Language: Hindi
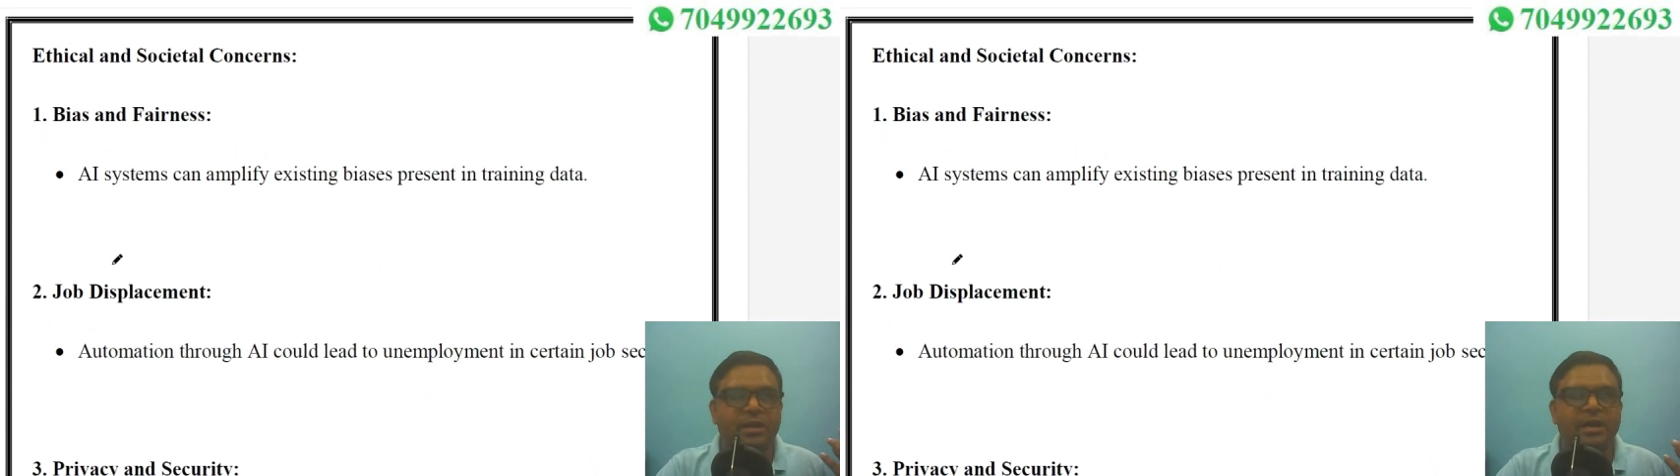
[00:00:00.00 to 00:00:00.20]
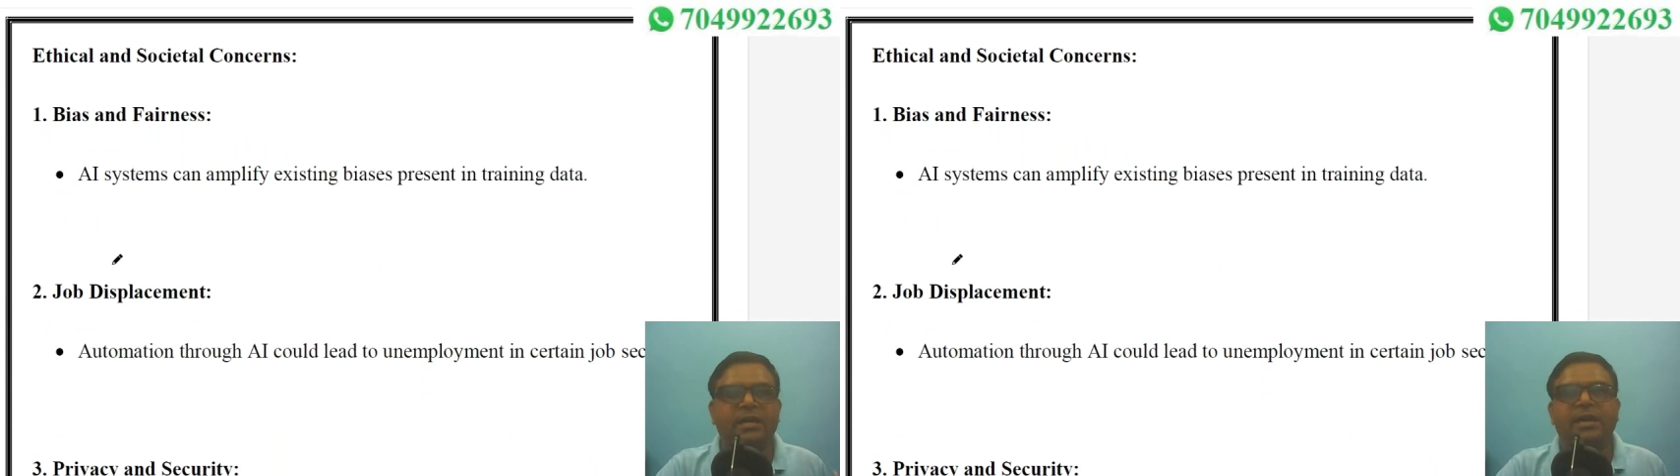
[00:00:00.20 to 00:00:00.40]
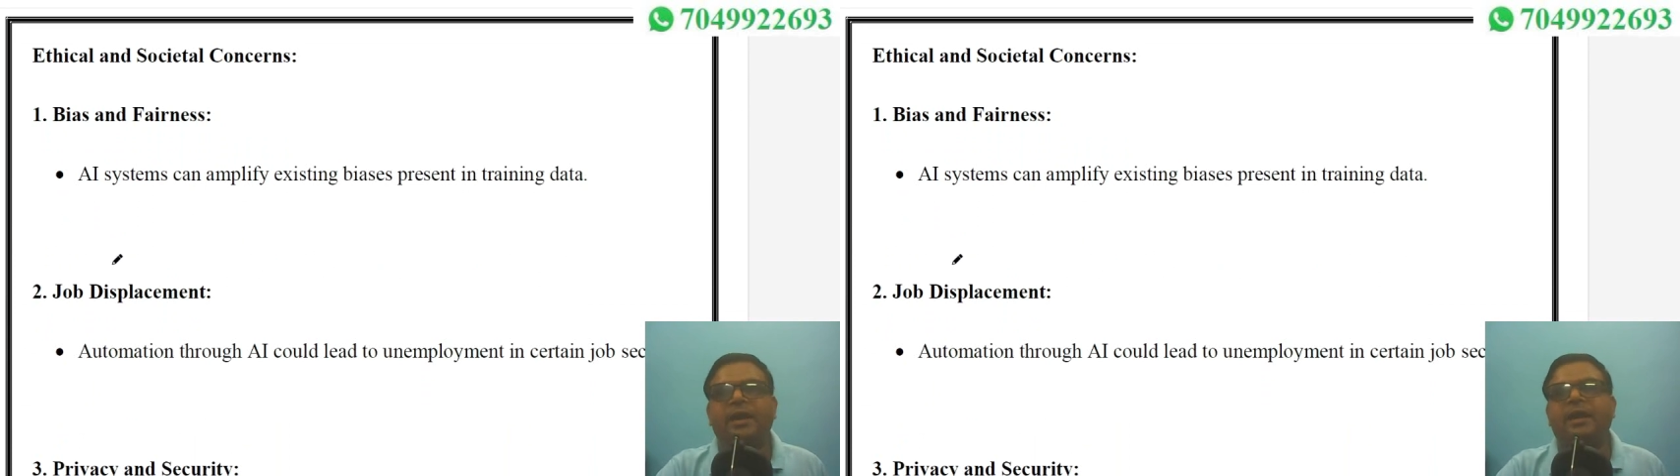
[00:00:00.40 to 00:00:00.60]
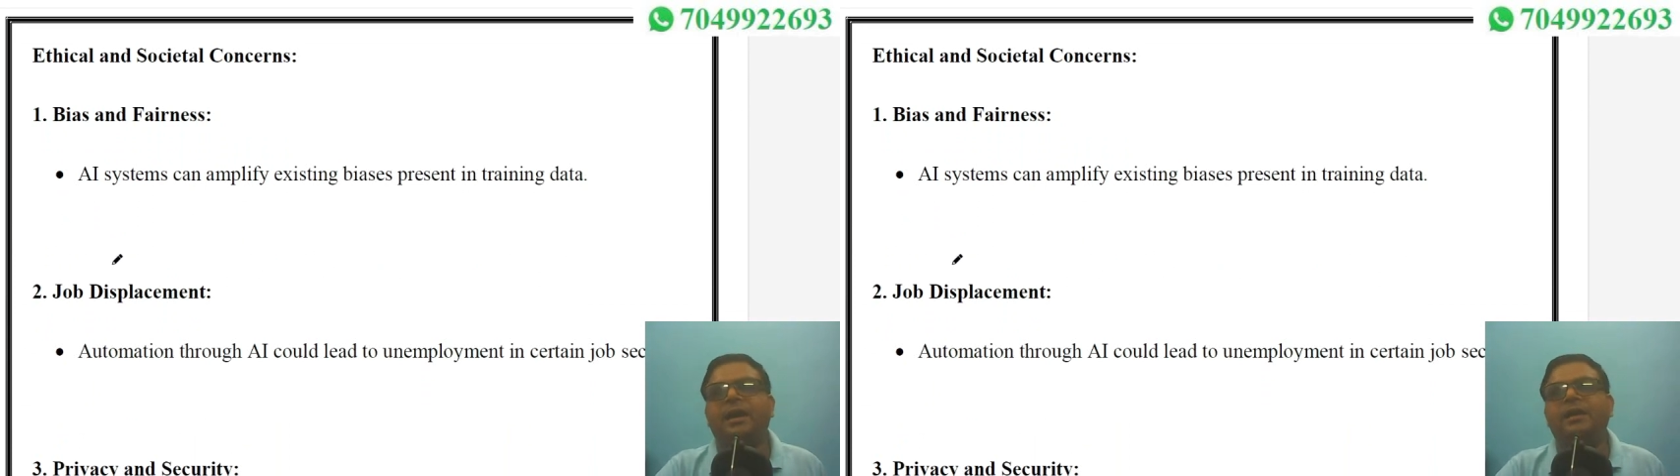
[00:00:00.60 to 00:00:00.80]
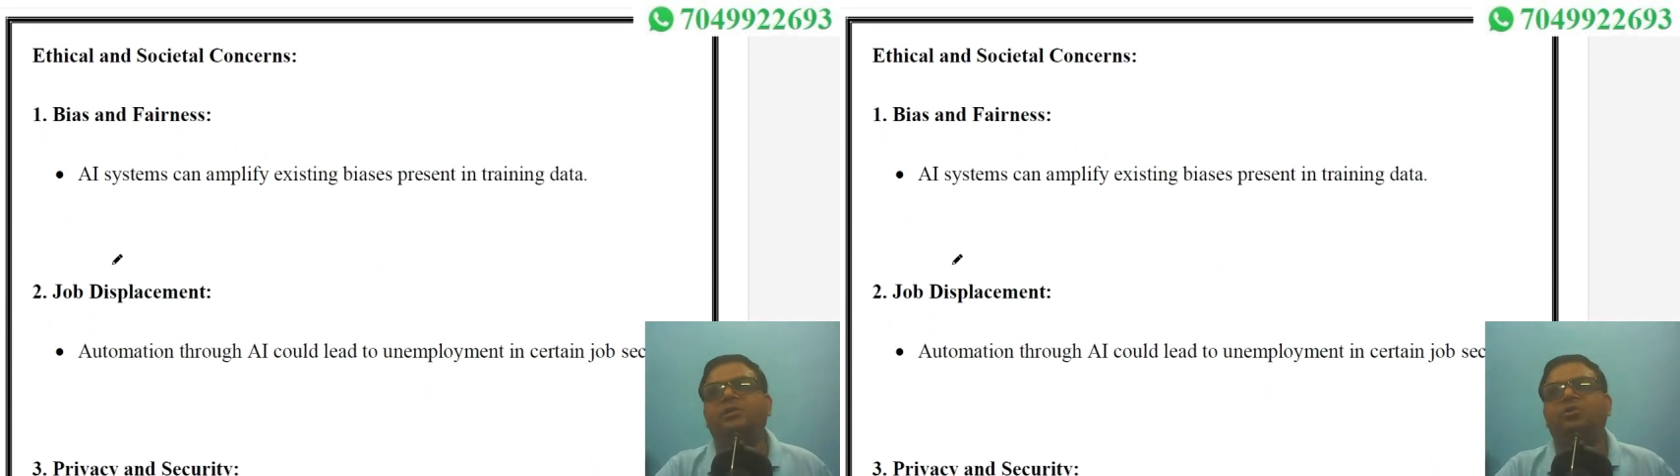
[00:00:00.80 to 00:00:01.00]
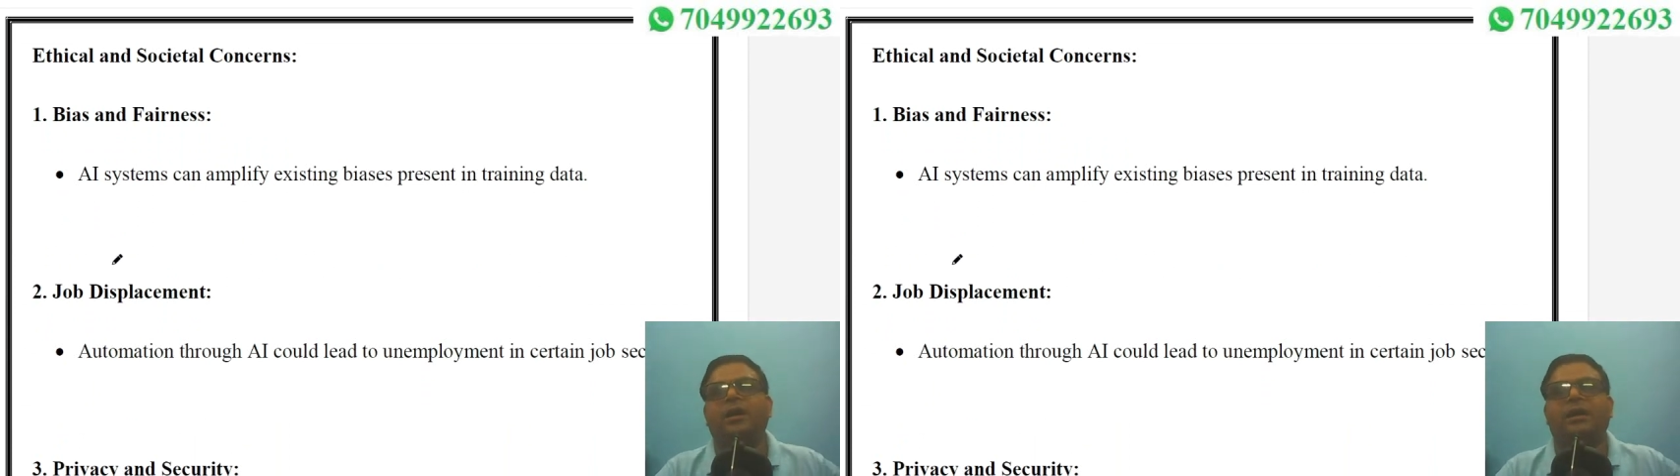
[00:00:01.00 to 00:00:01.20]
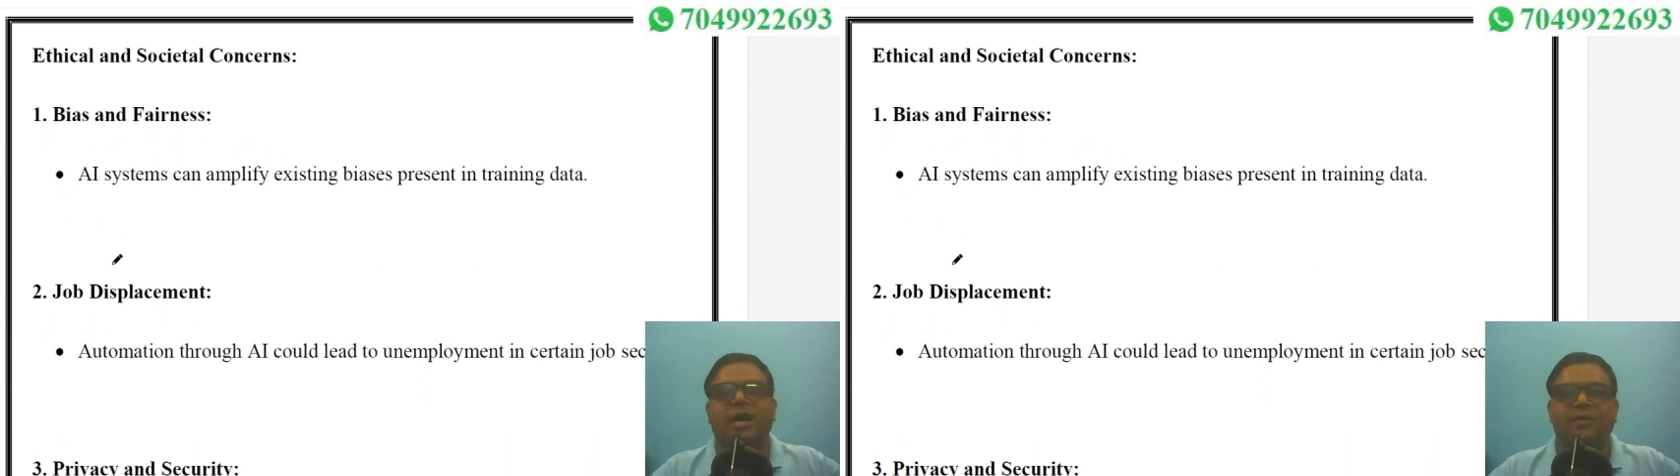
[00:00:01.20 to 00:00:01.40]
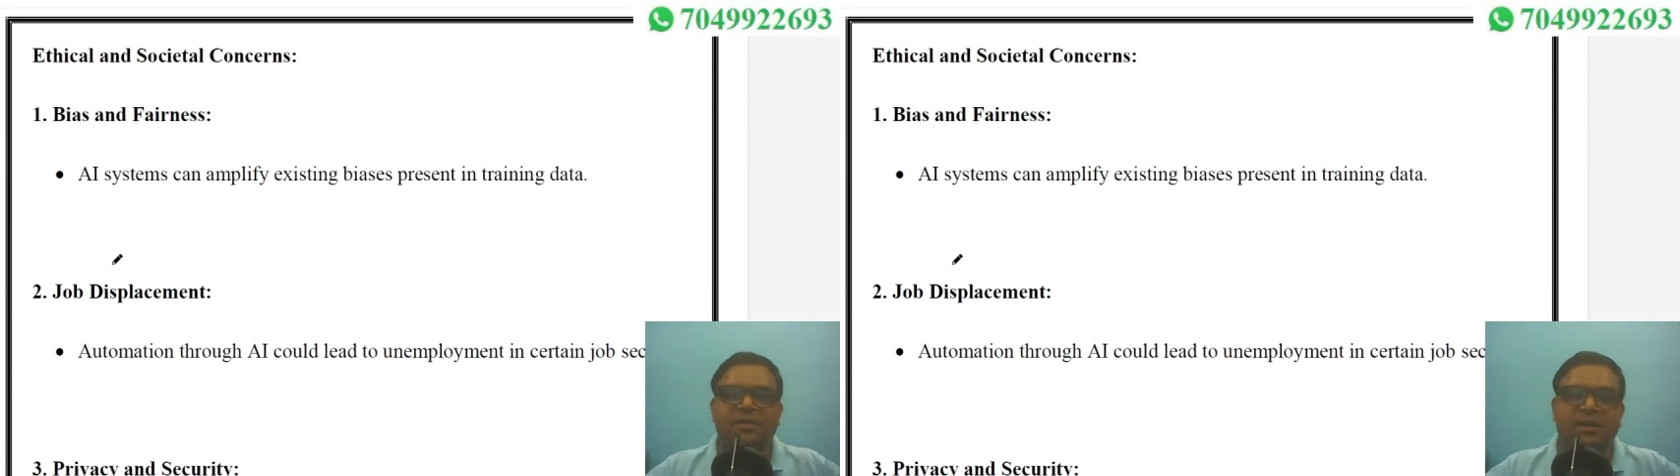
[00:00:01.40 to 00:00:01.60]
है कि एआई जो है
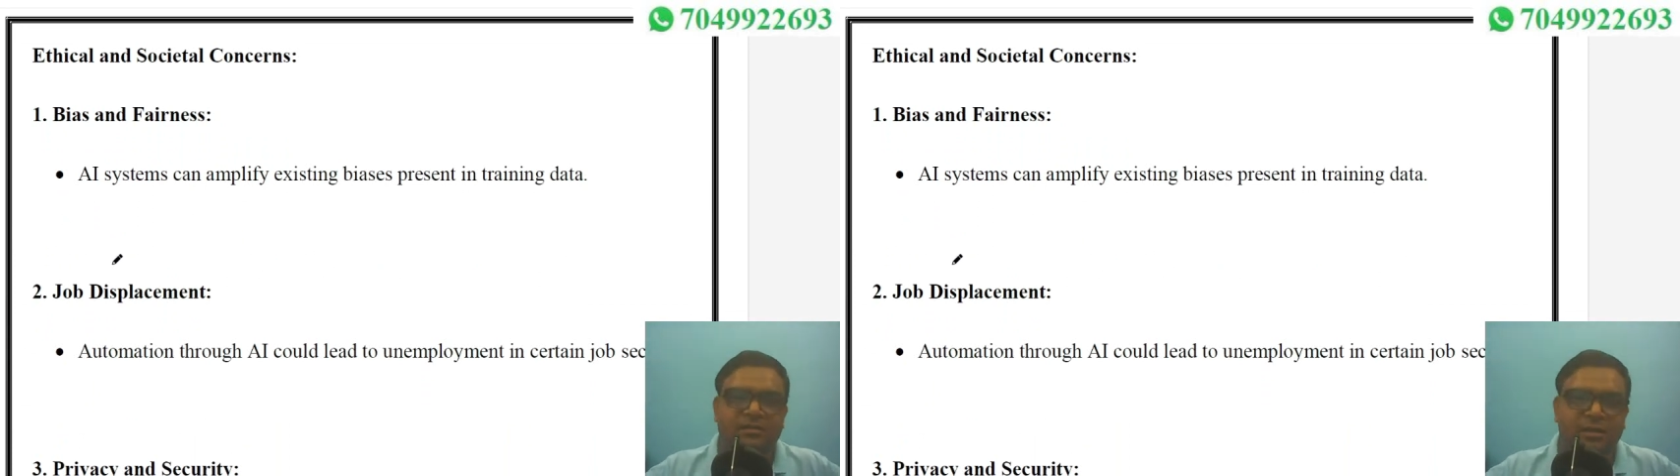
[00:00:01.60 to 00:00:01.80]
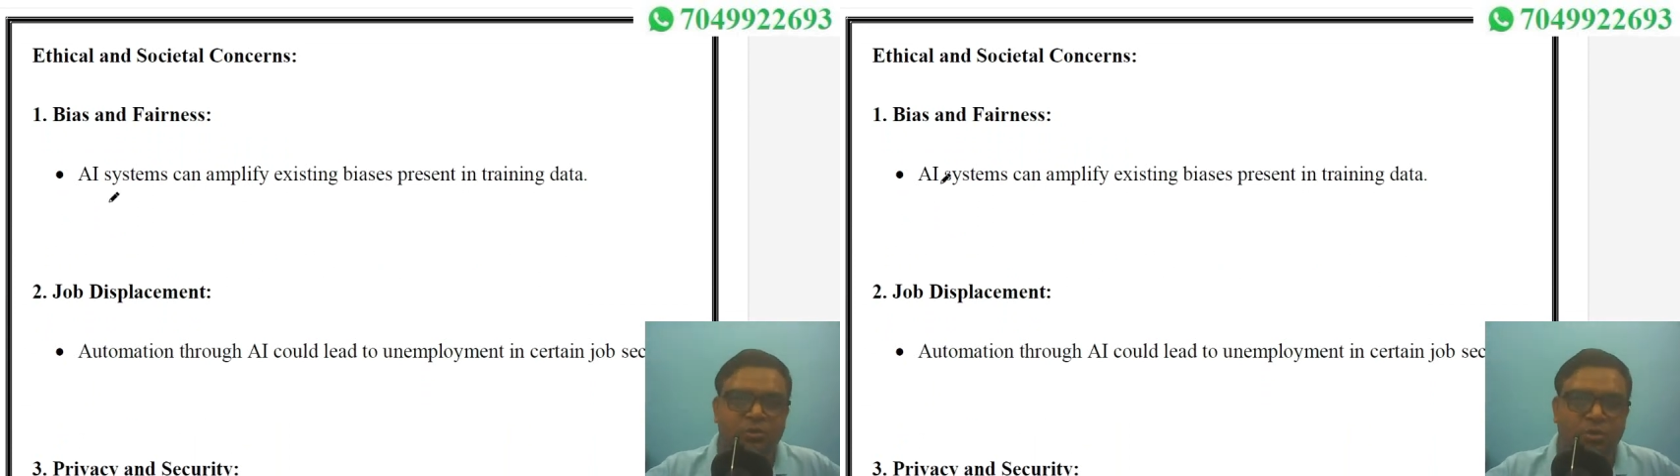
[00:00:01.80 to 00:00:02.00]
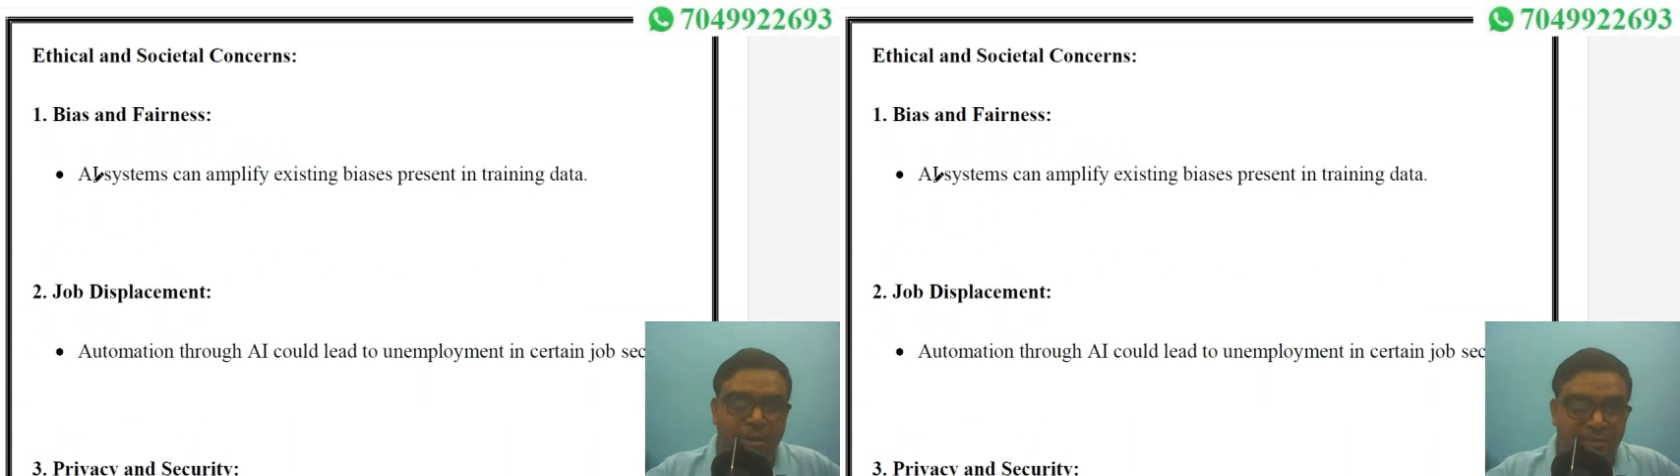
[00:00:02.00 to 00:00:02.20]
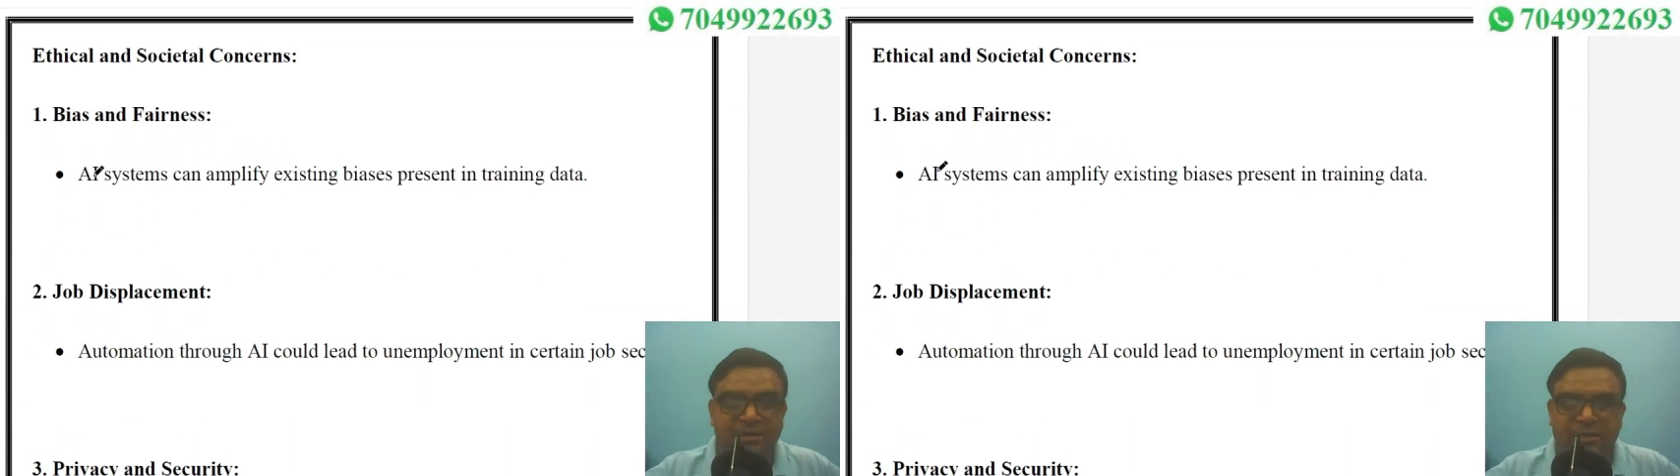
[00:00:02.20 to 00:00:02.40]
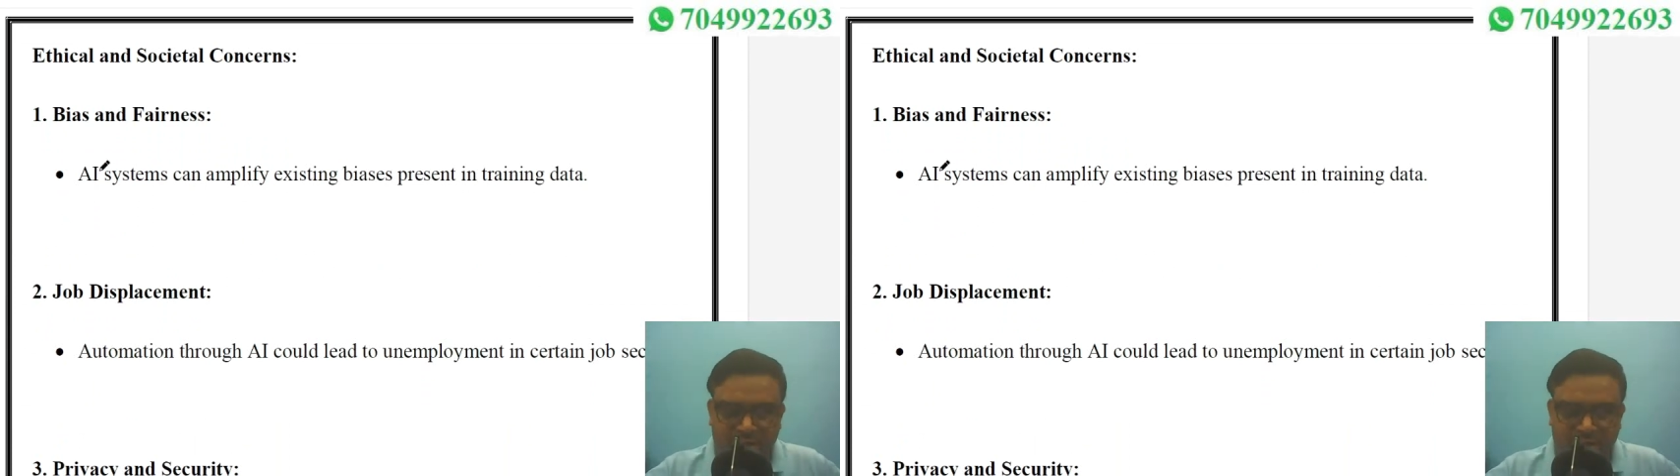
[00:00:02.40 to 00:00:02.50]
काफ़ी हद तक जो अभी